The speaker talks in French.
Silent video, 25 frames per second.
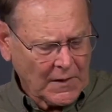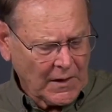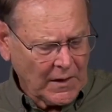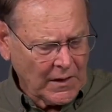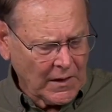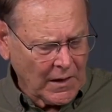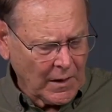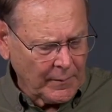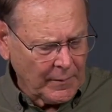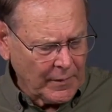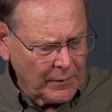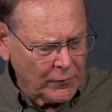
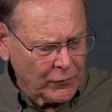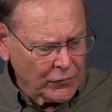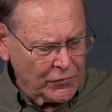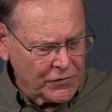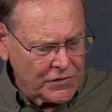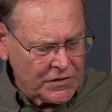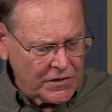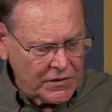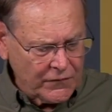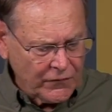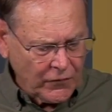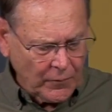Et la Bible nous
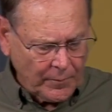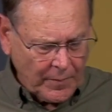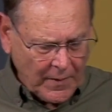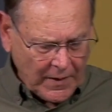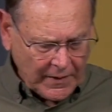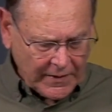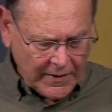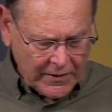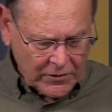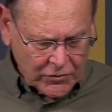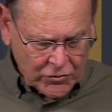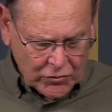dit, qu'il ne faut
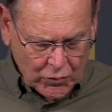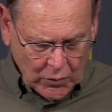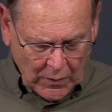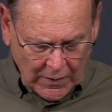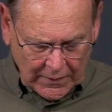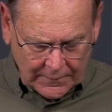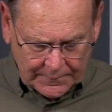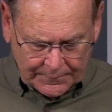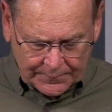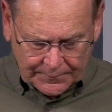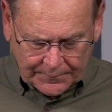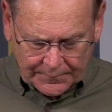pas qu'il
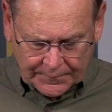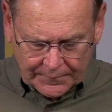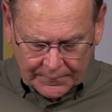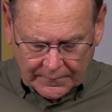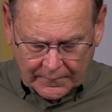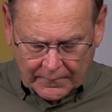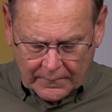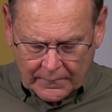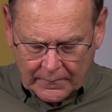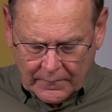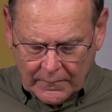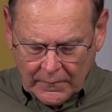soit
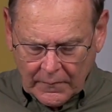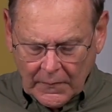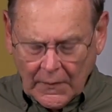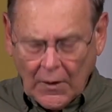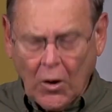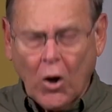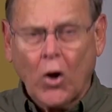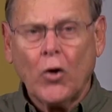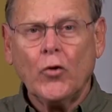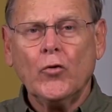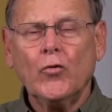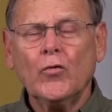
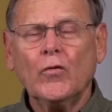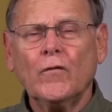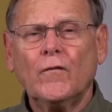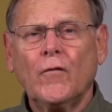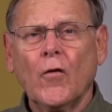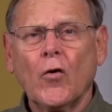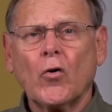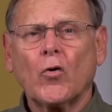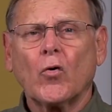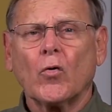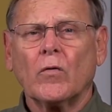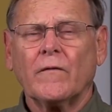un
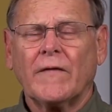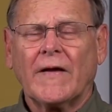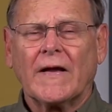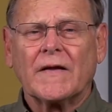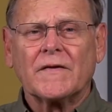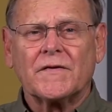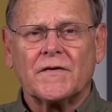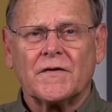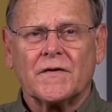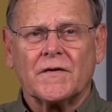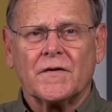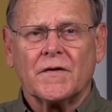nouveau
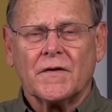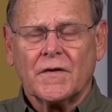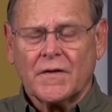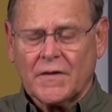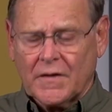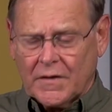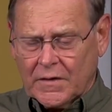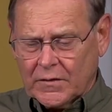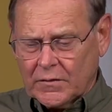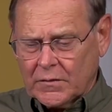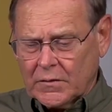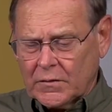converti,
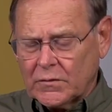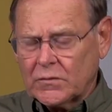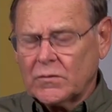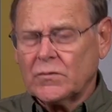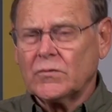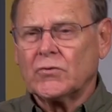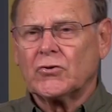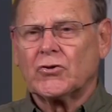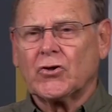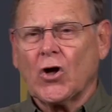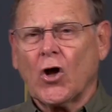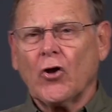
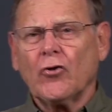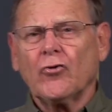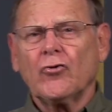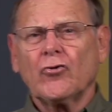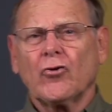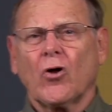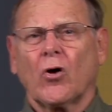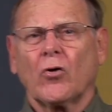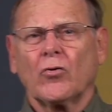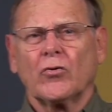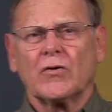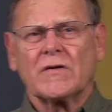jeune
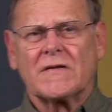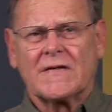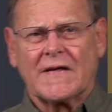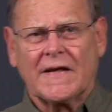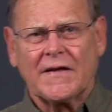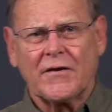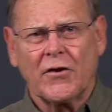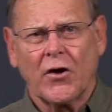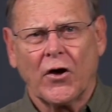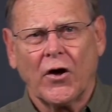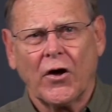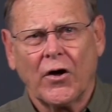dans le
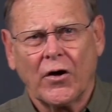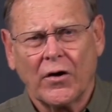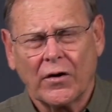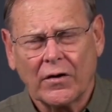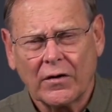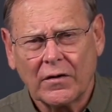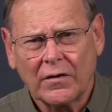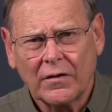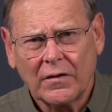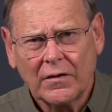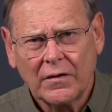Seigneur,